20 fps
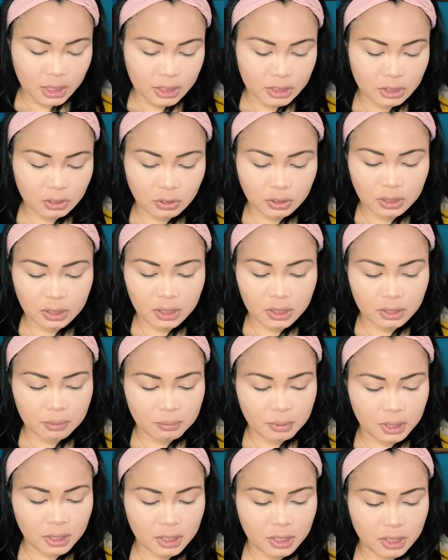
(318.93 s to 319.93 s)
So, ang
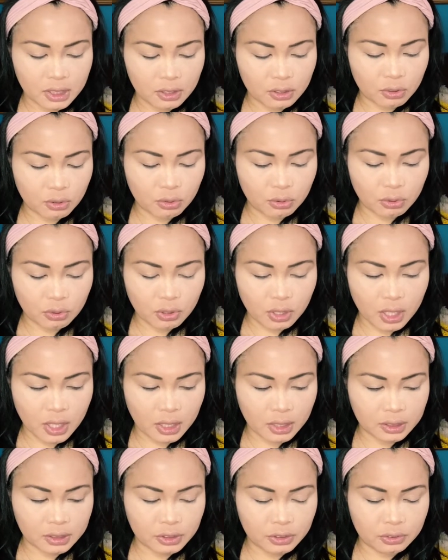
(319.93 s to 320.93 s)
gagamitin ko,
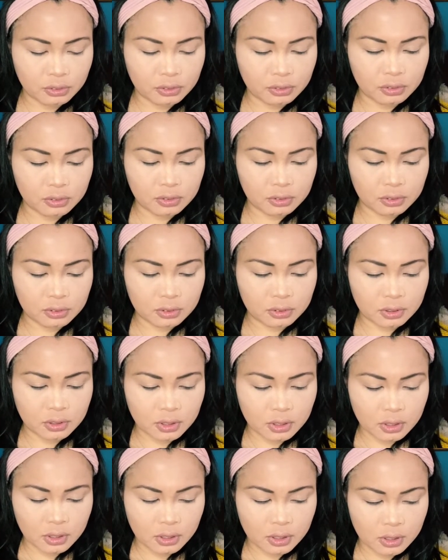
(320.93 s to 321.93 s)
ang yung
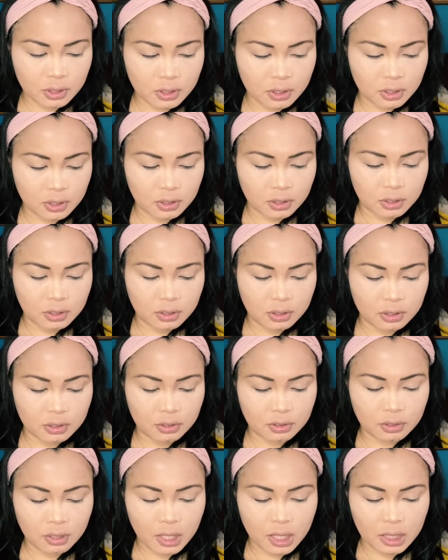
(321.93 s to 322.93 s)

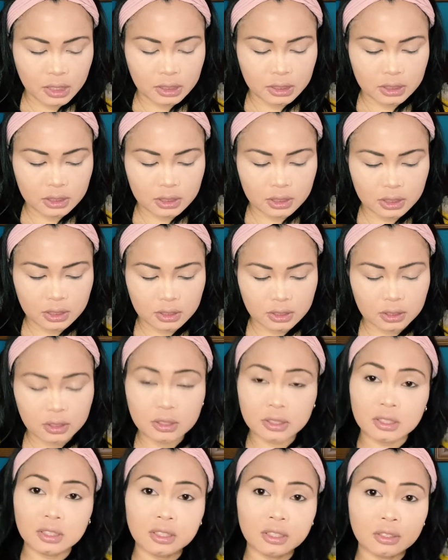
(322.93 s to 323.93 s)
yung light.
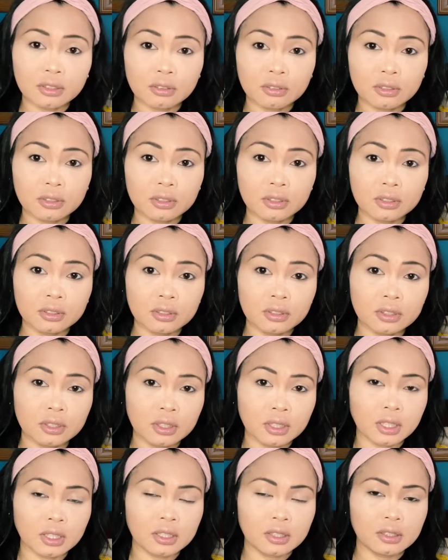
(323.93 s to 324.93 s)
Ito.
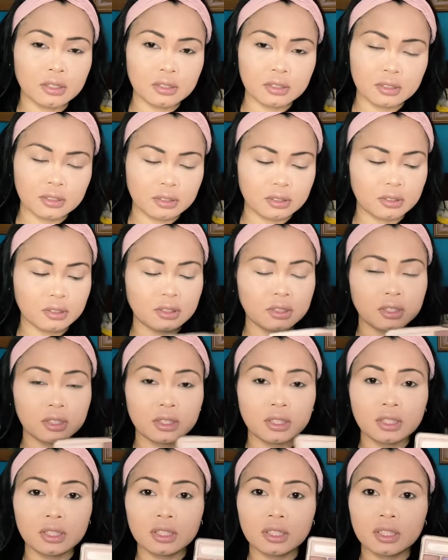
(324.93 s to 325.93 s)
Ay.
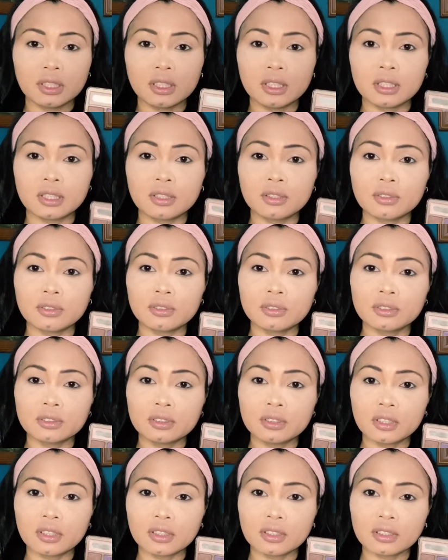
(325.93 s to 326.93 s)
Ito.
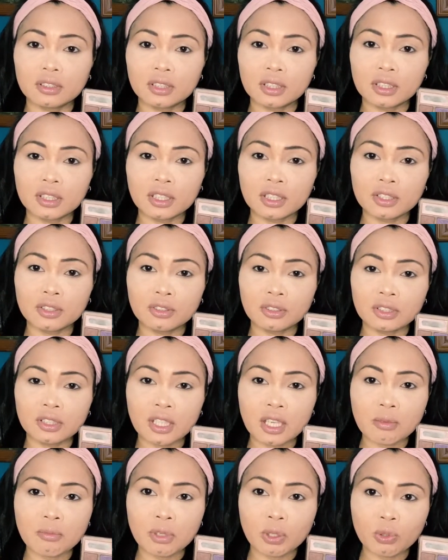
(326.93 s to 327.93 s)
Tingnan niyo ang
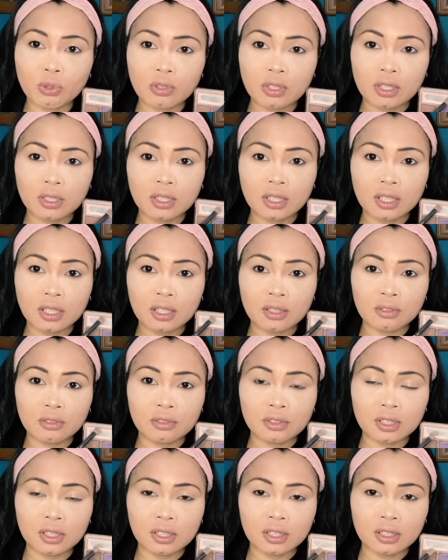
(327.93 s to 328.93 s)
dami ko nang na, ano,
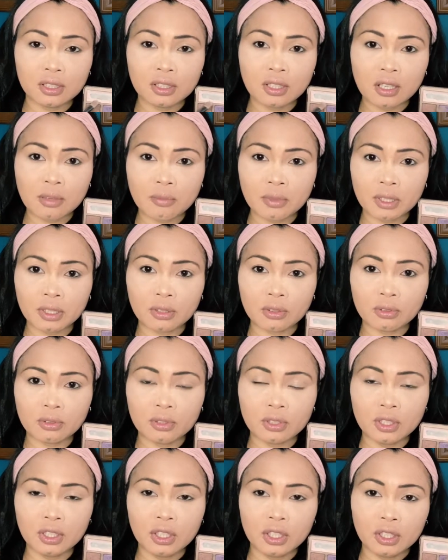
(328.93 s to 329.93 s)
na kami to. Oh.
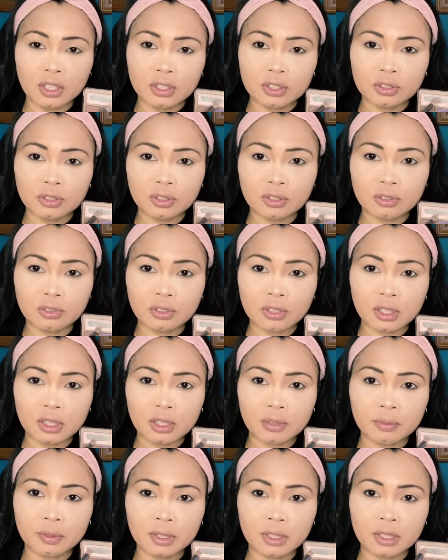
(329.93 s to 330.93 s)
So, itong
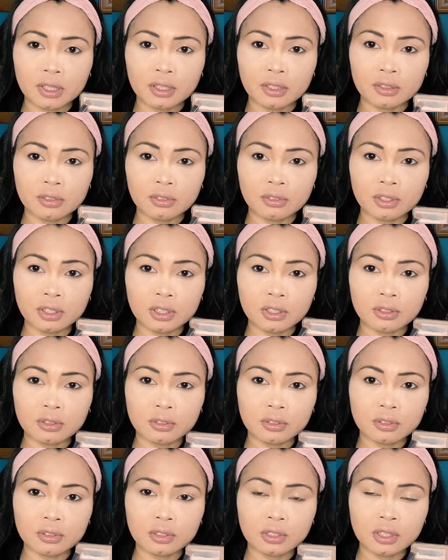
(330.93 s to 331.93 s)
gagamitin ko
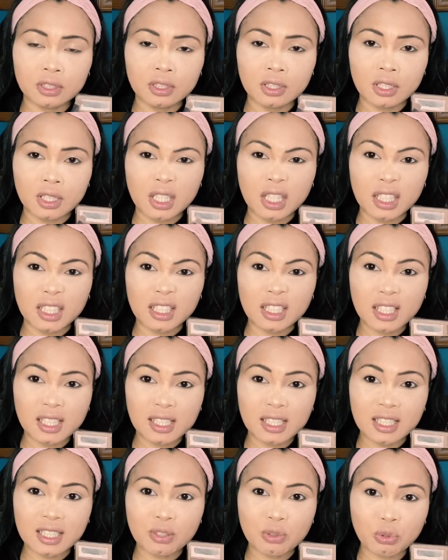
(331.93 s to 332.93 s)
dito.
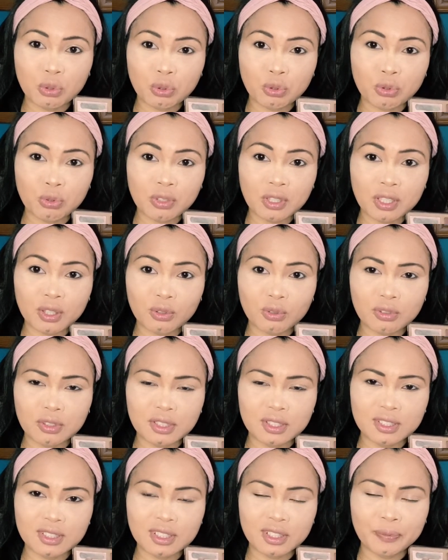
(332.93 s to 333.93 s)
Daginuto na to
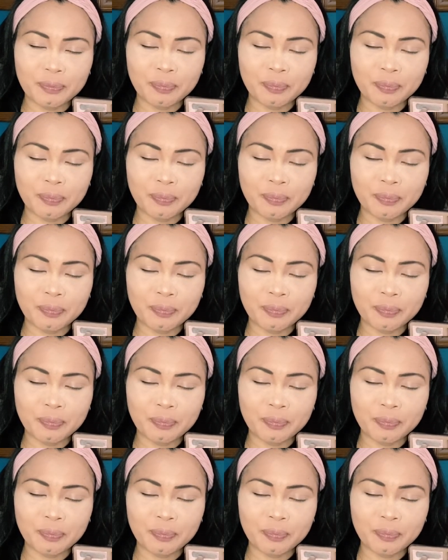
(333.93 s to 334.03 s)
na siya.